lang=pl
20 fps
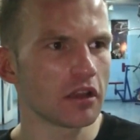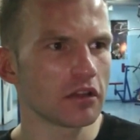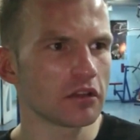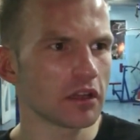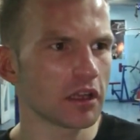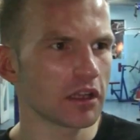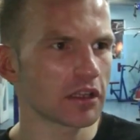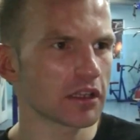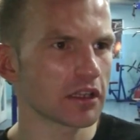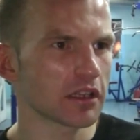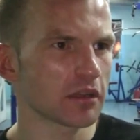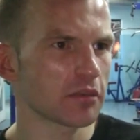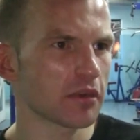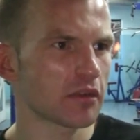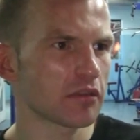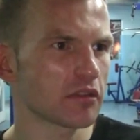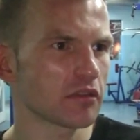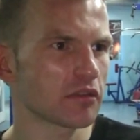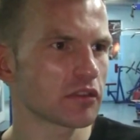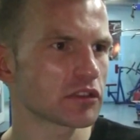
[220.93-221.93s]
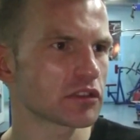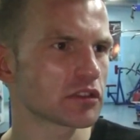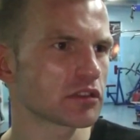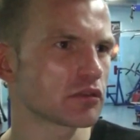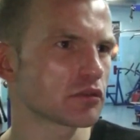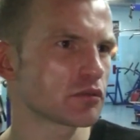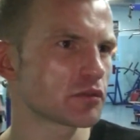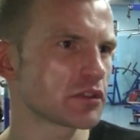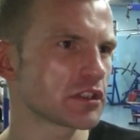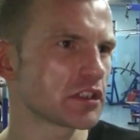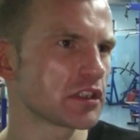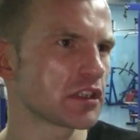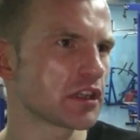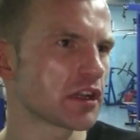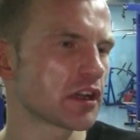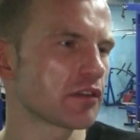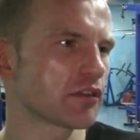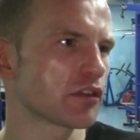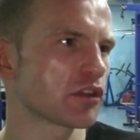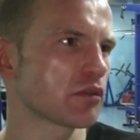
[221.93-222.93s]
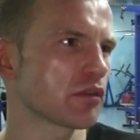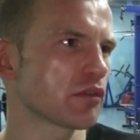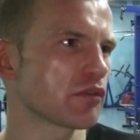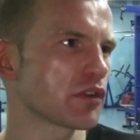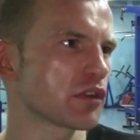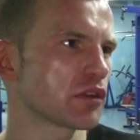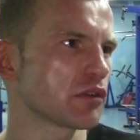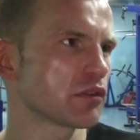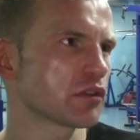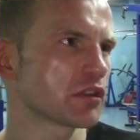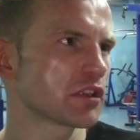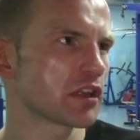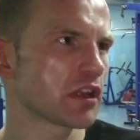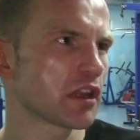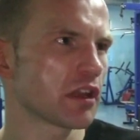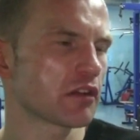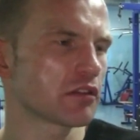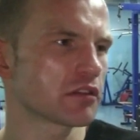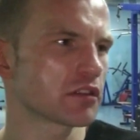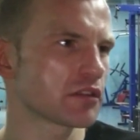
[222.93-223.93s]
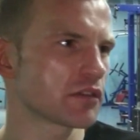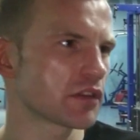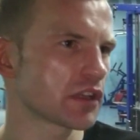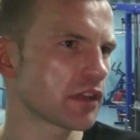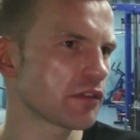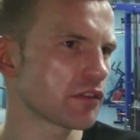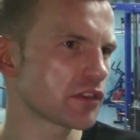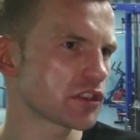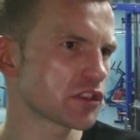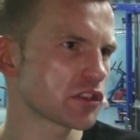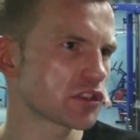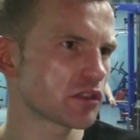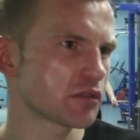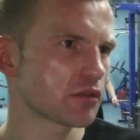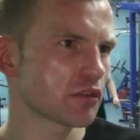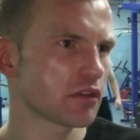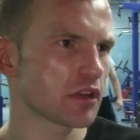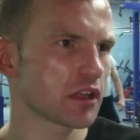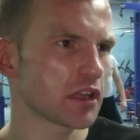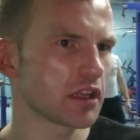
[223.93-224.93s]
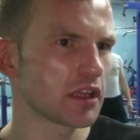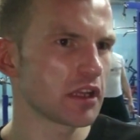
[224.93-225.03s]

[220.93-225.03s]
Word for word: No a tak naprawdę właśnie no, psychika wiadomo w ringu odgrywa, odgrywa najważniejszą rolę.